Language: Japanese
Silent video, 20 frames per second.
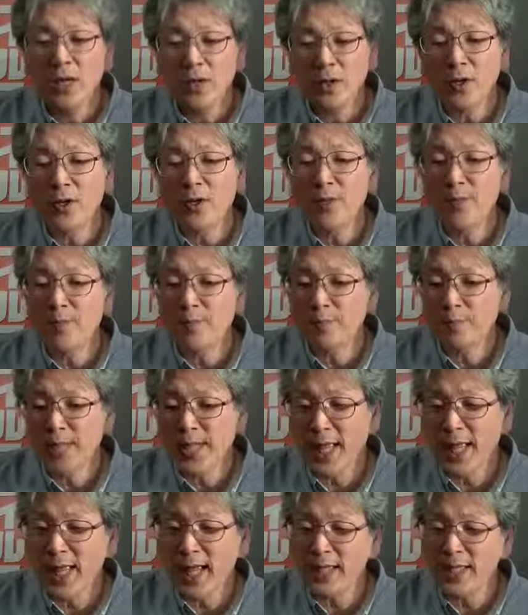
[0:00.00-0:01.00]
こん
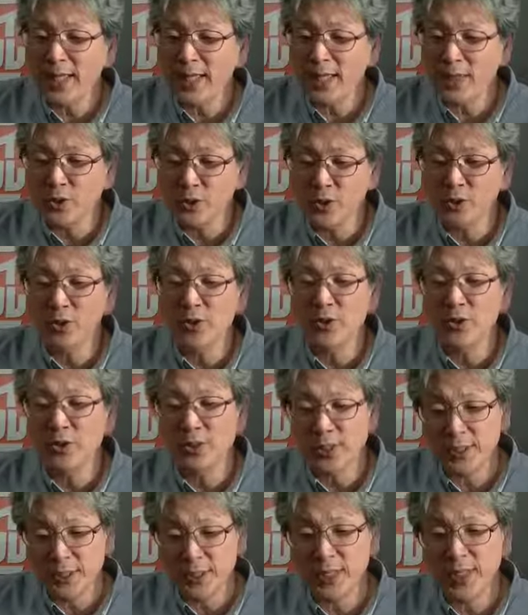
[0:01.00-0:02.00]
なに苦
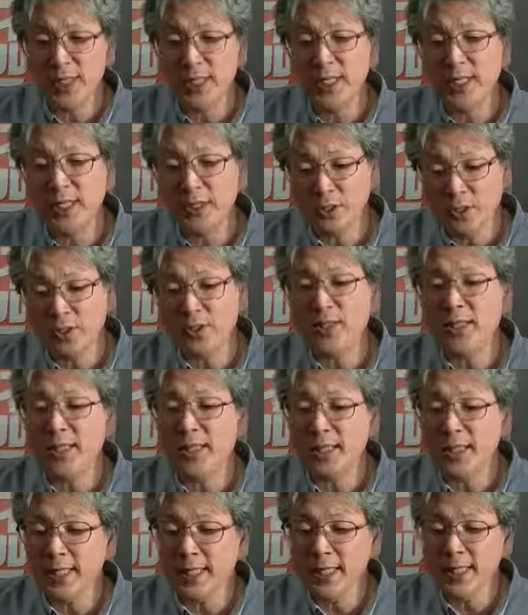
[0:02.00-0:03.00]
しい時
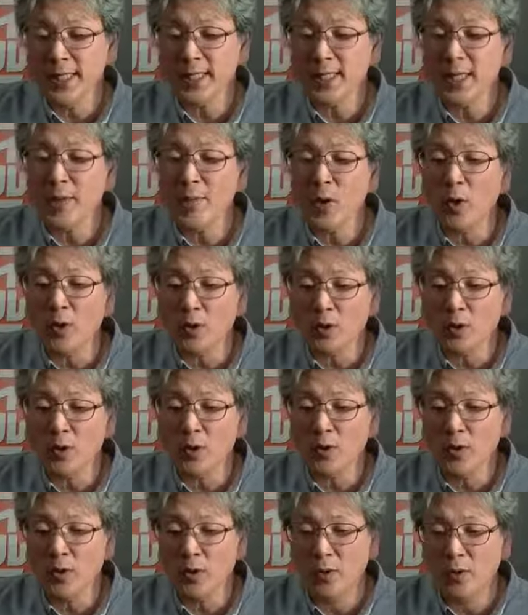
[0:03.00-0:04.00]
にで
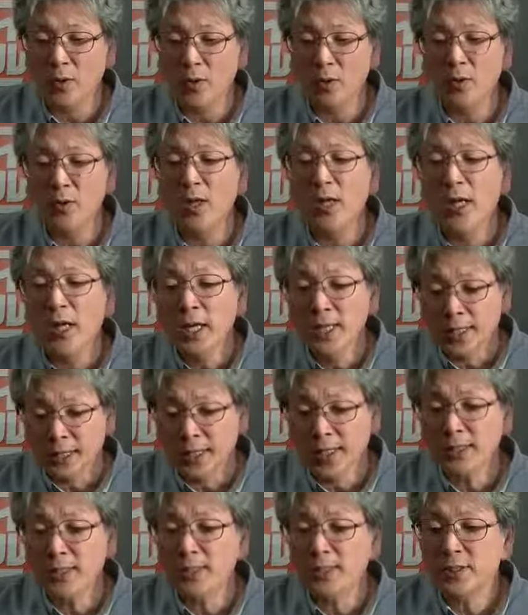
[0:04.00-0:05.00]
も
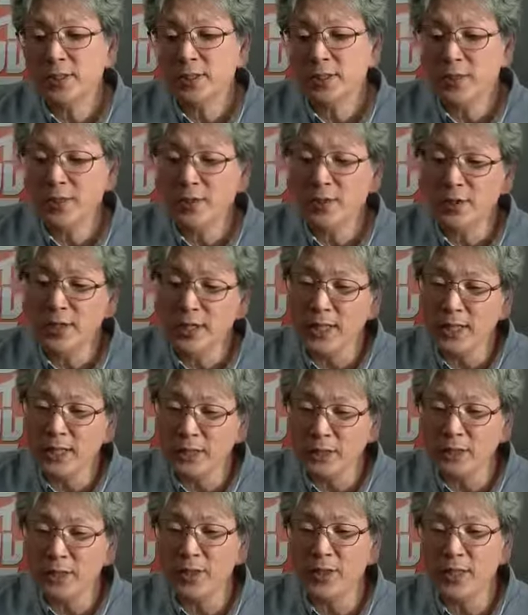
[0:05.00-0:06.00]
一緒に
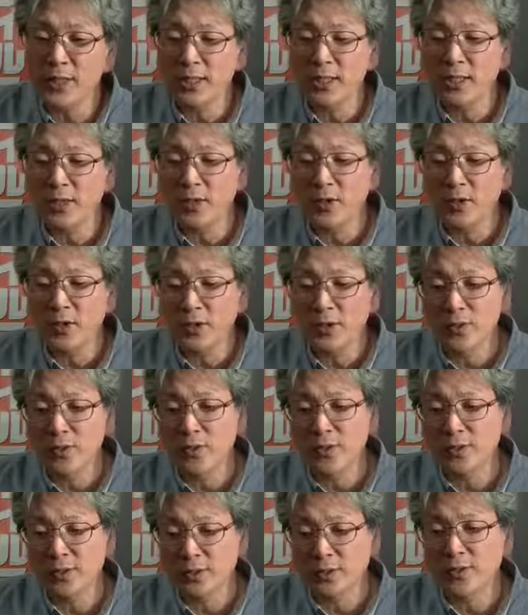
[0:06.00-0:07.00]
時
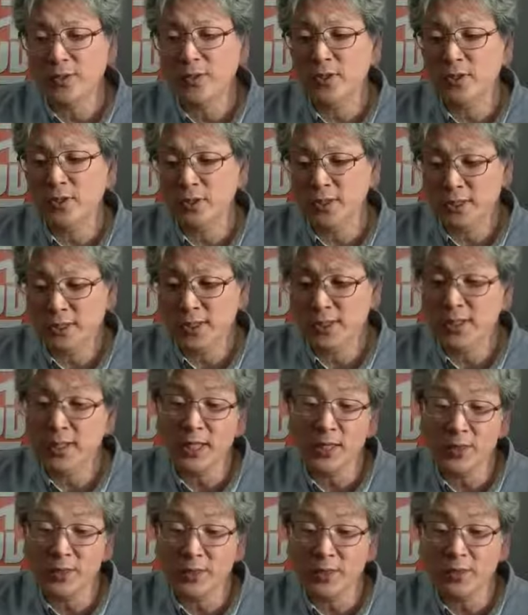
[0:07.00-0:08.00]
を過ごし
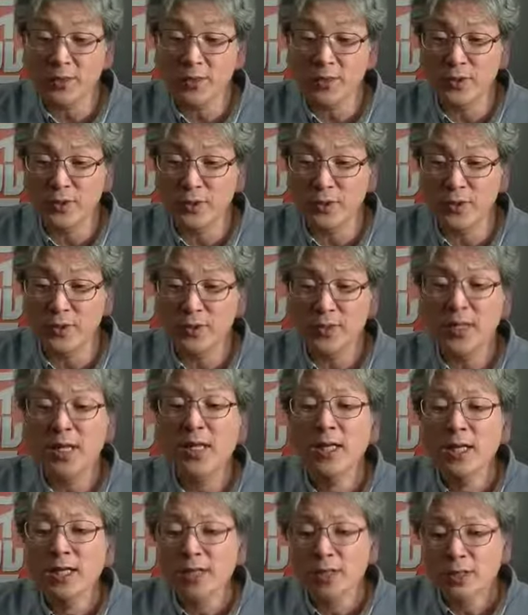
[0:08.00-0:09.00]
てる
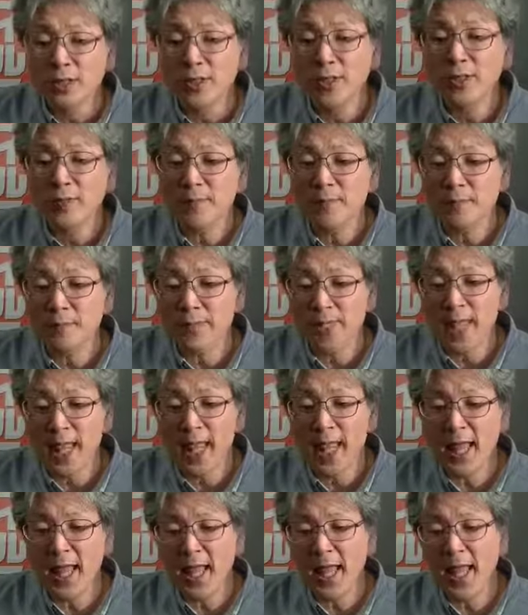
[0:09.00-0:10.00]
そん
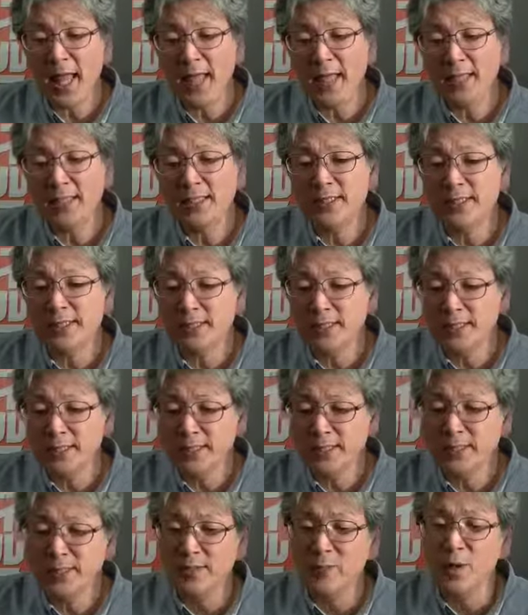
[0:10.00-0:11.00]
ない
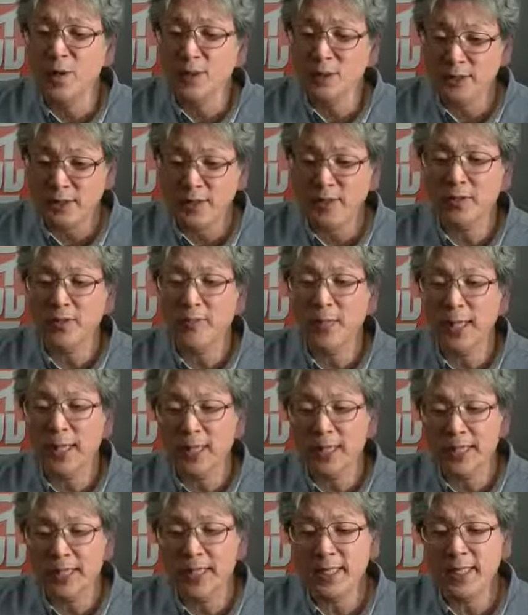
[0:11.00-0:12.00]
つもそ
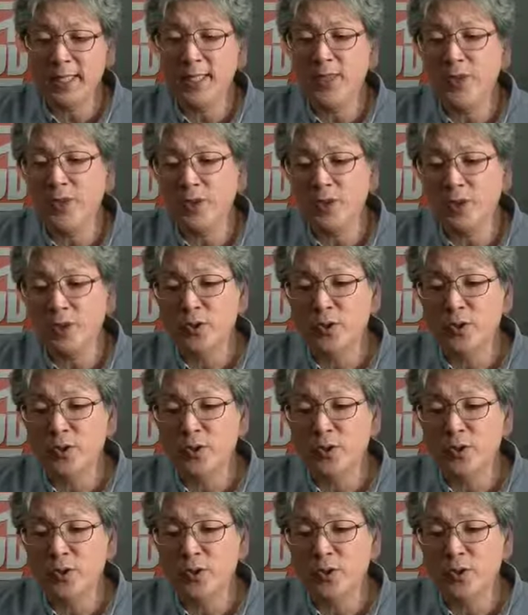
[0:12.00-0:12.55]
ばにいる